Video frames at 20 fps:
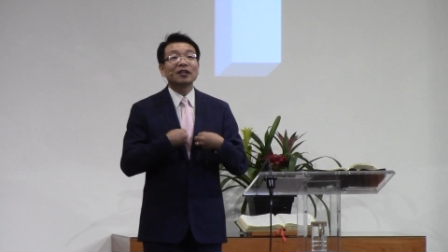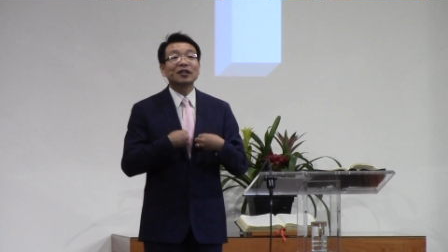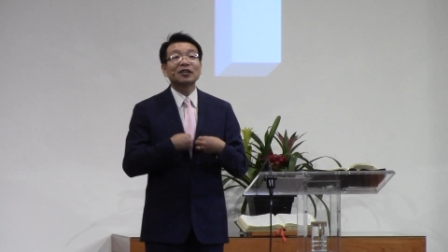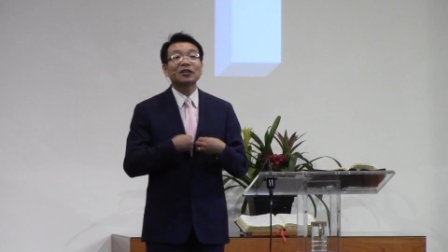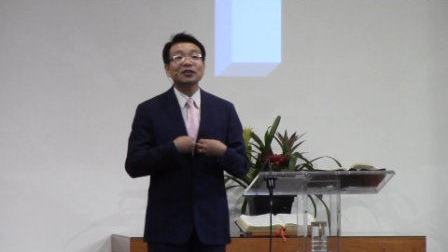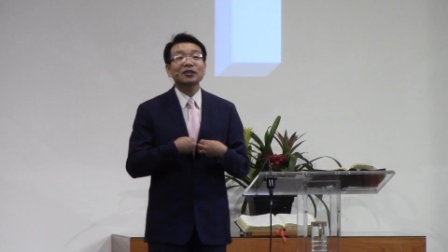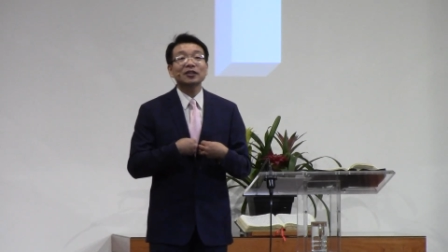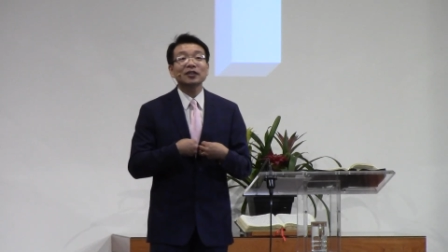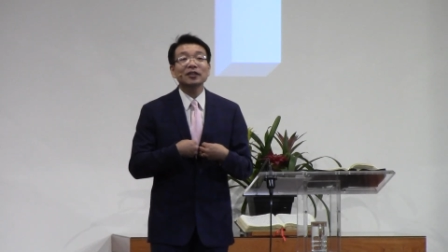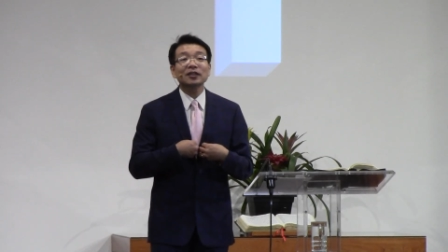
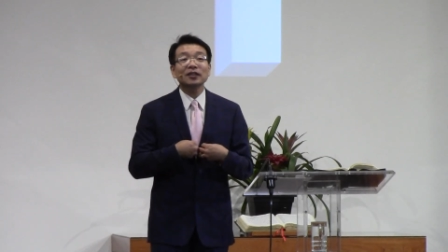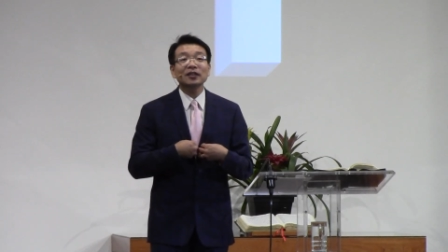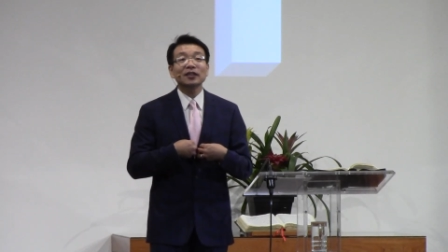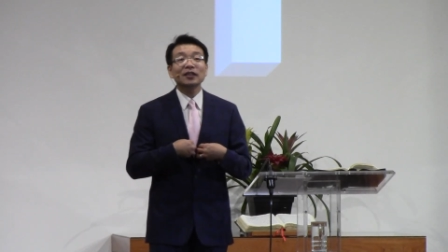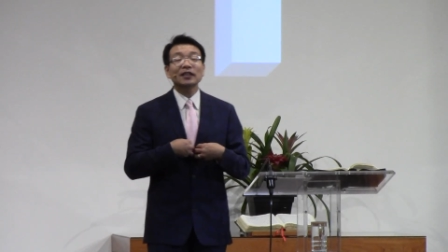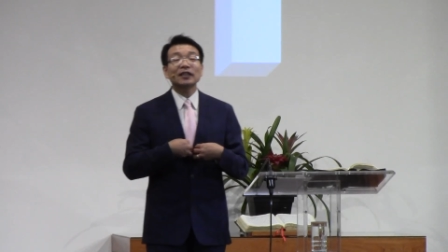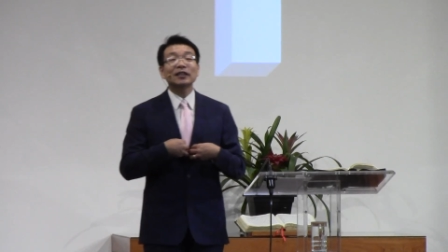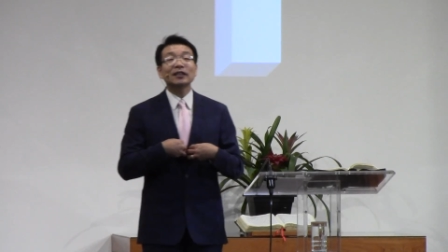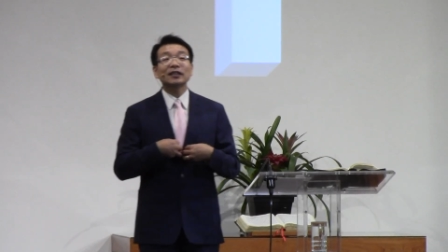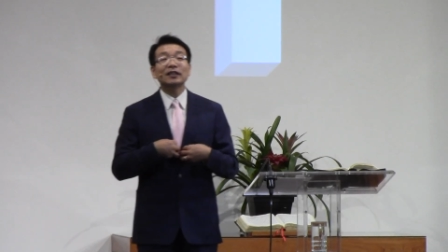
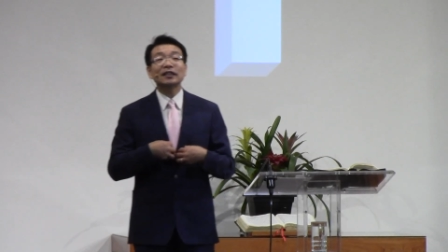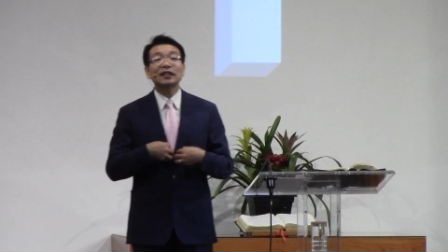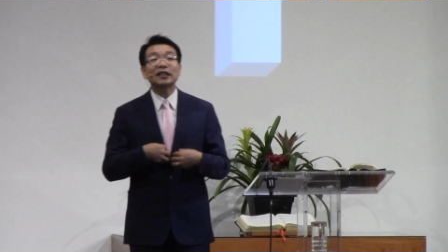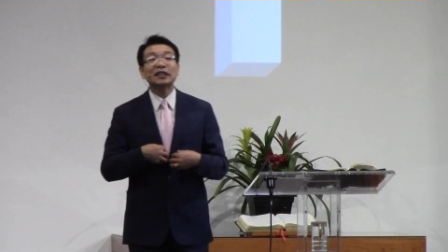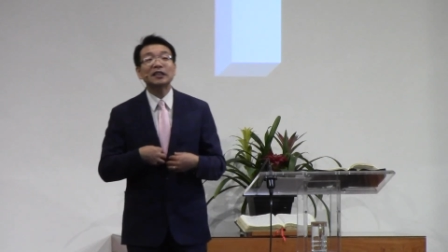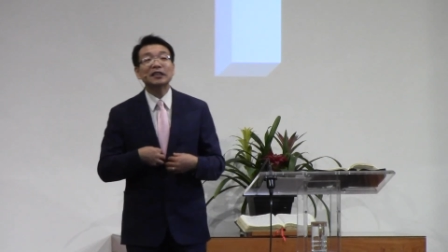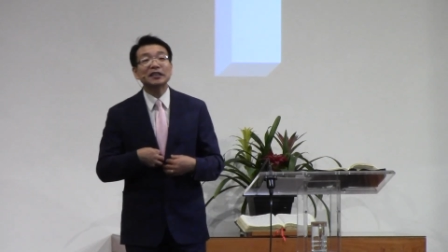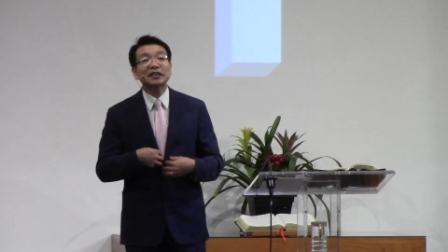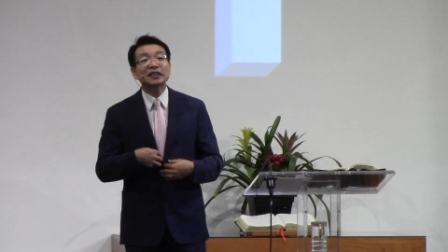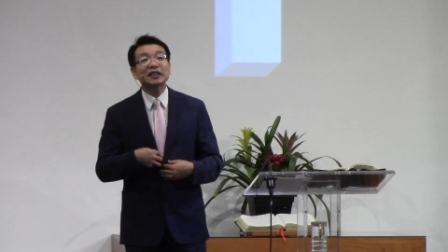그것을
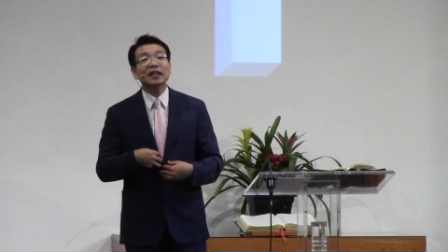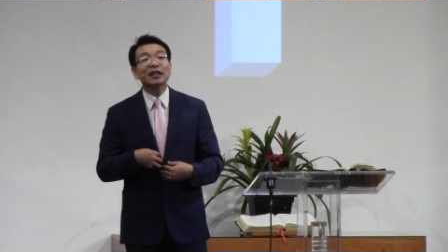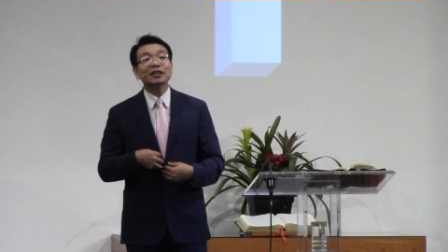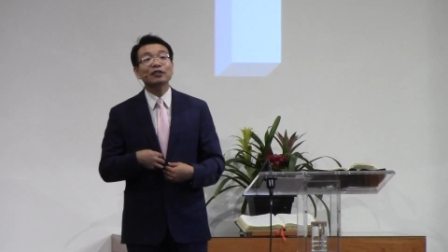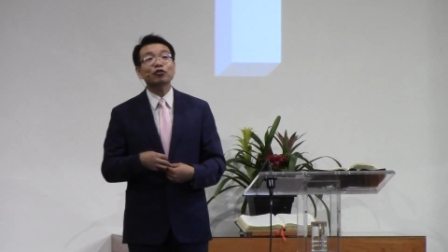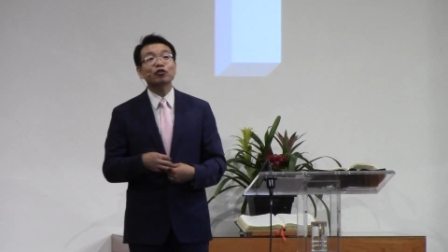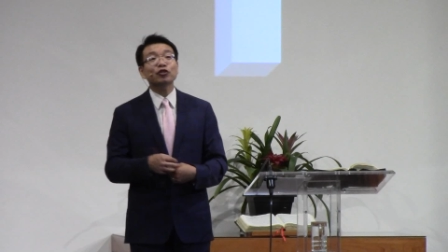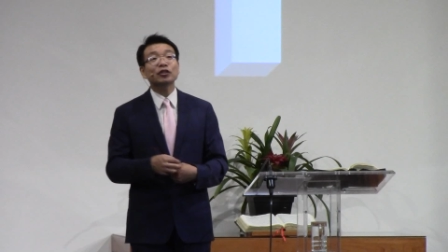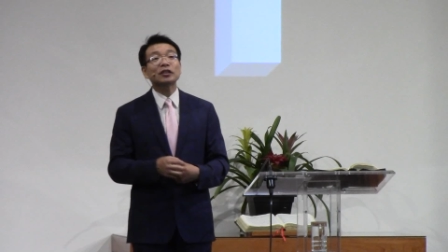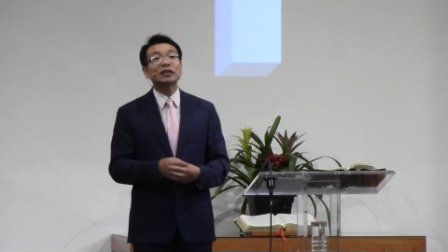인지할
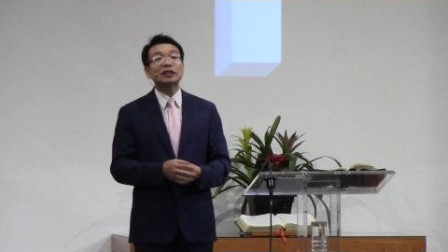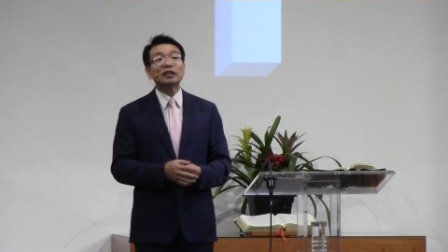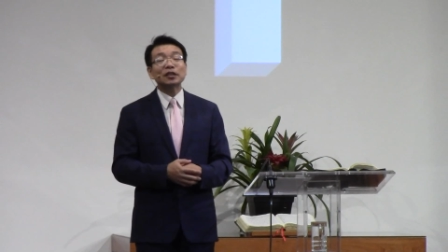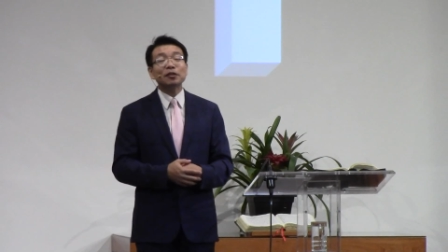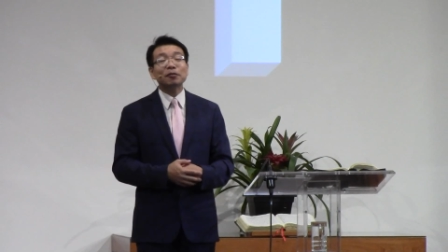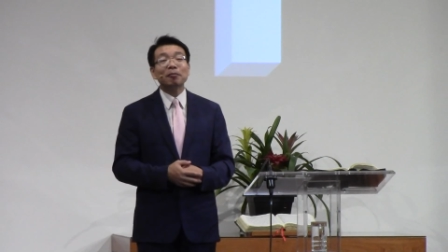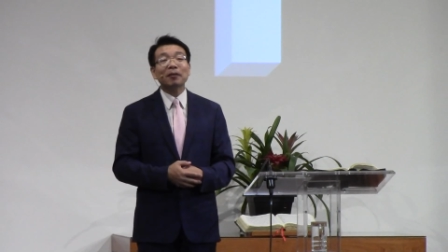수 있을